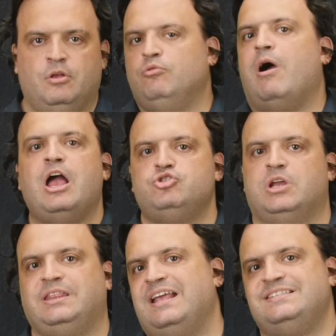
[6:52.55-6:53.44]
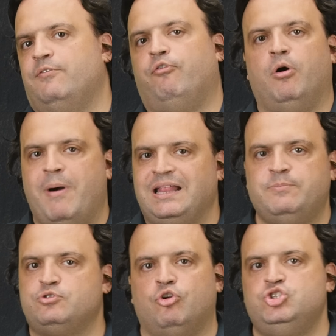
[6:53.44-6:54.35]
Eu não acho que tem que ser
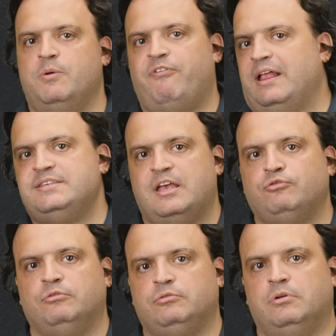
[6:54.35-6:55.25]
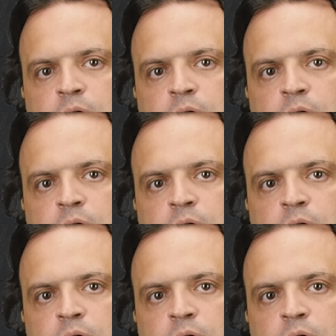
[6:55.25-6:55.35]
formado em psicologia para falar desse assunto.